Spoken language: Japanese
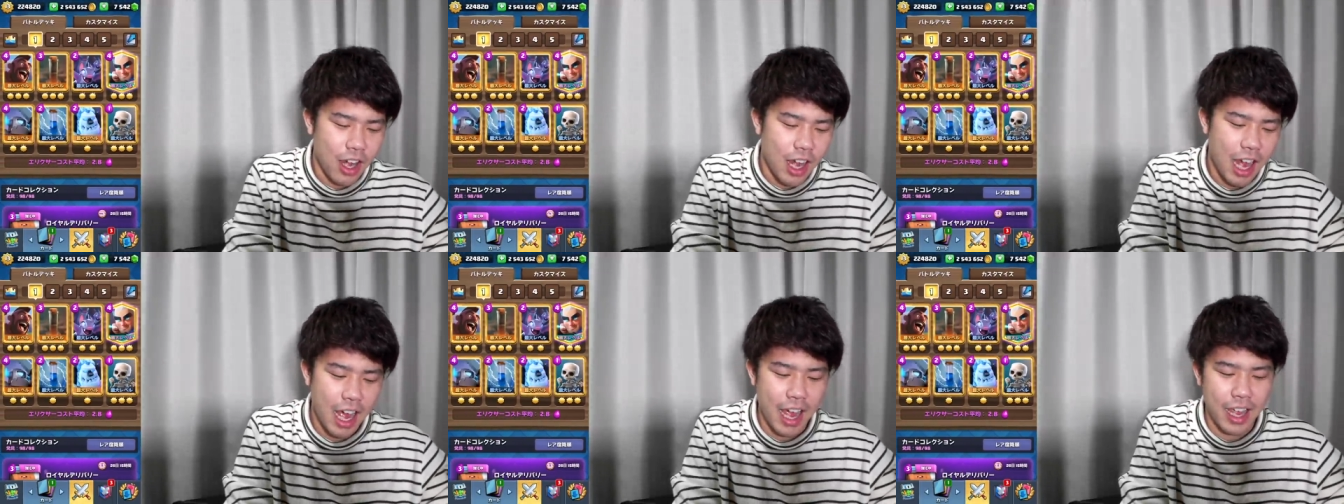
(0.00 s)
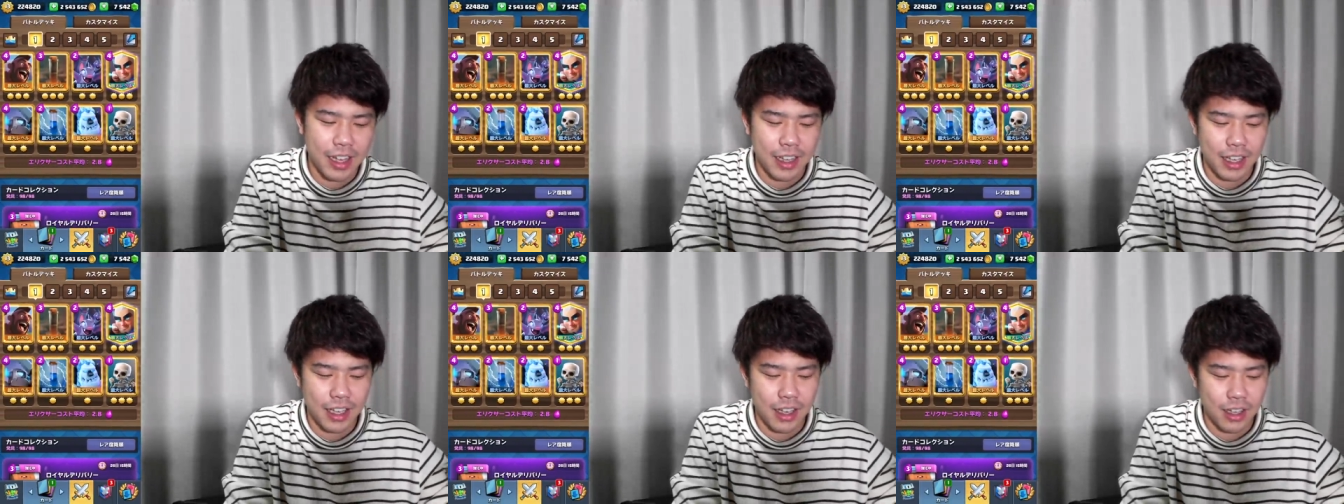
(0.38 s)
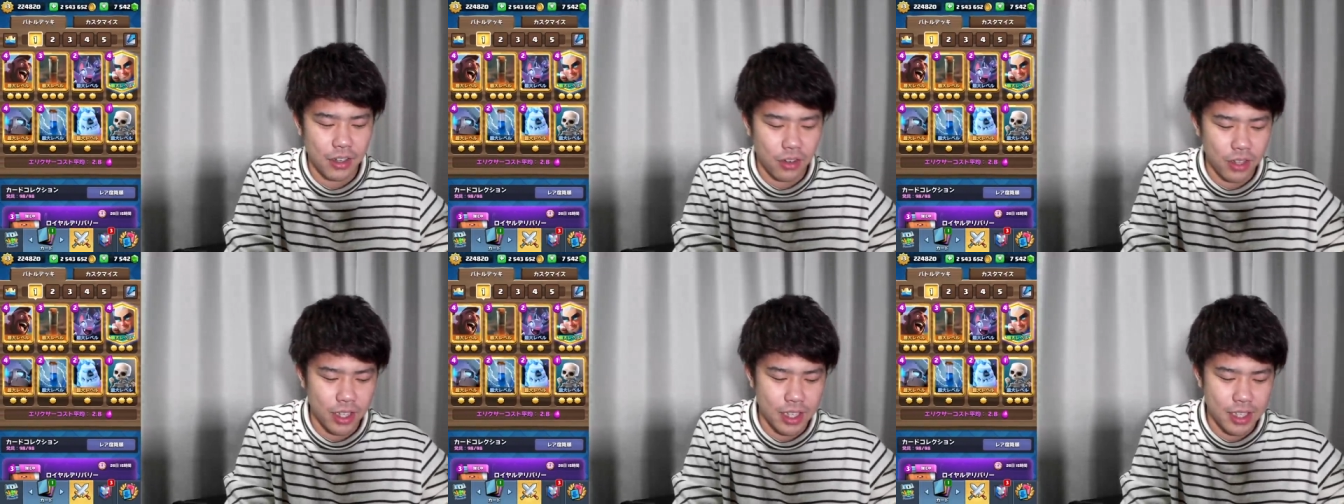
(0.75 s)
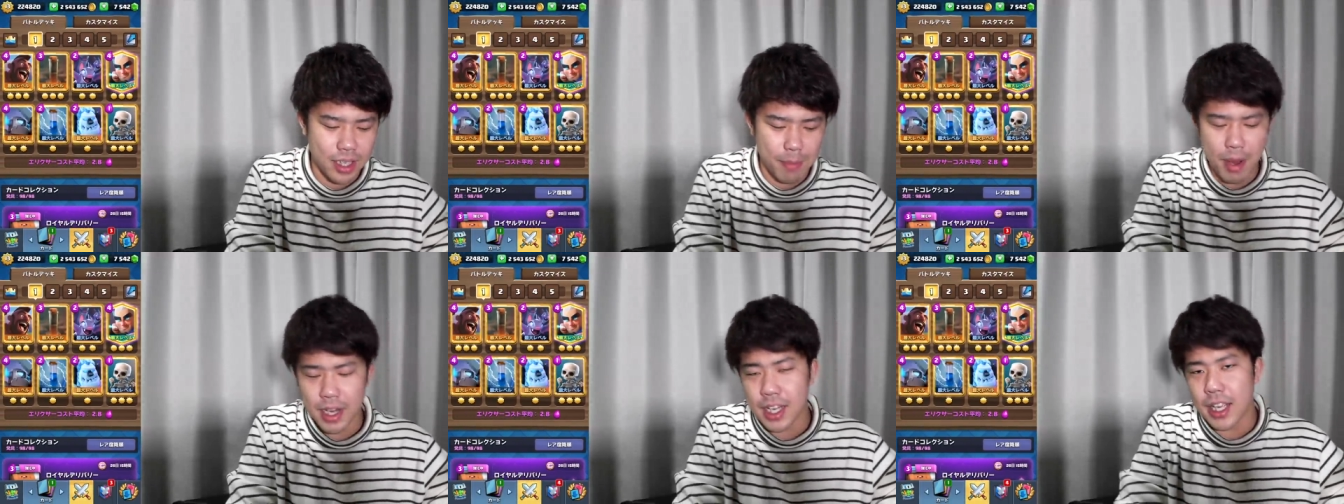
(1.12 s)
はい。デッキはこれですね。
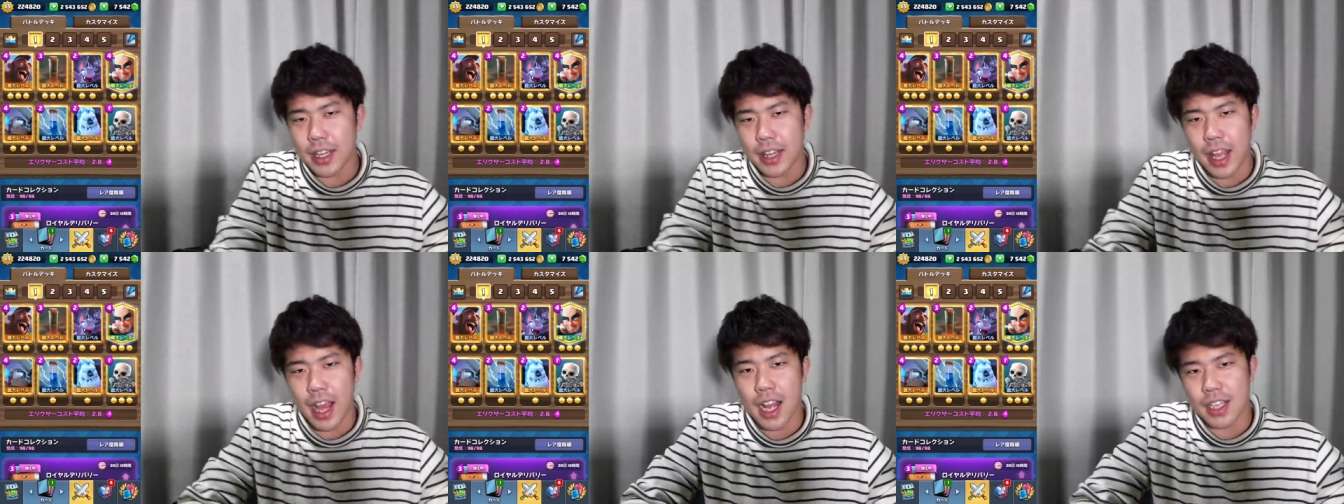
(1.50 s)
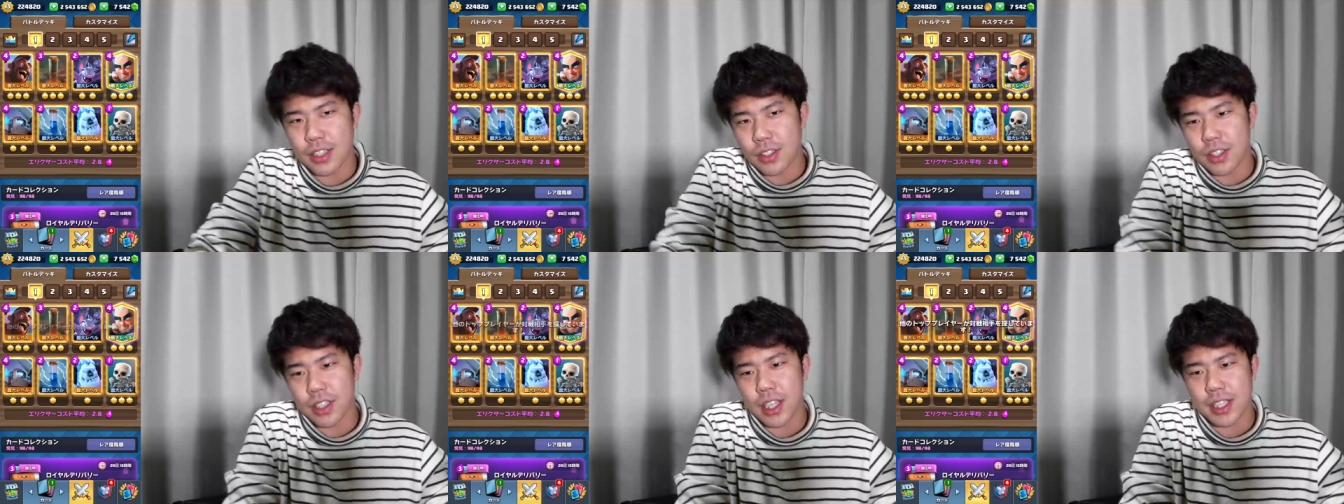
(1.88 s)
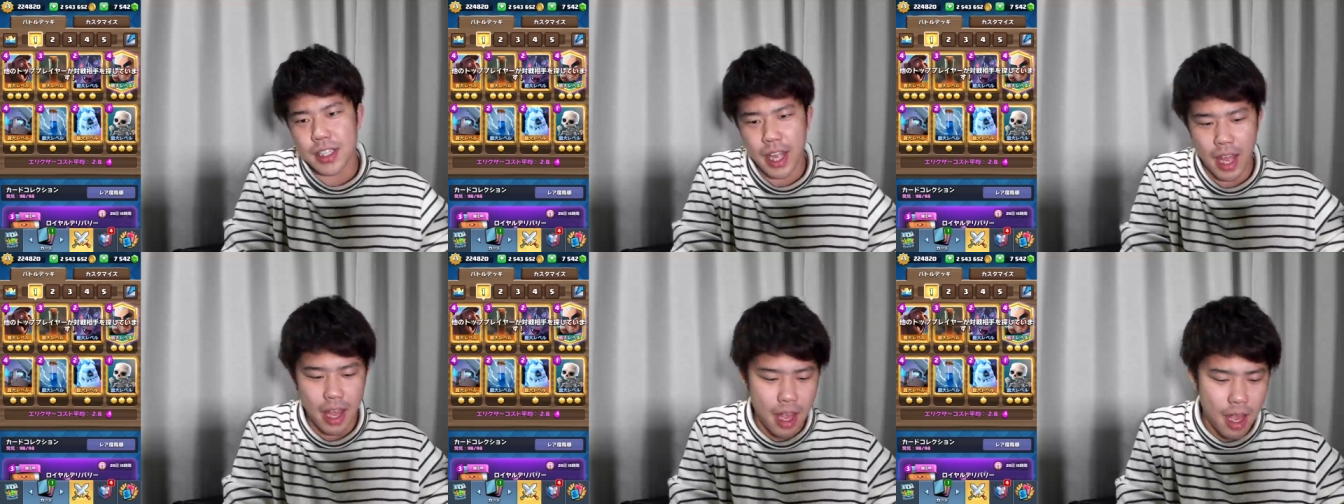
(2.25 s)
まあ、2.8億ですね。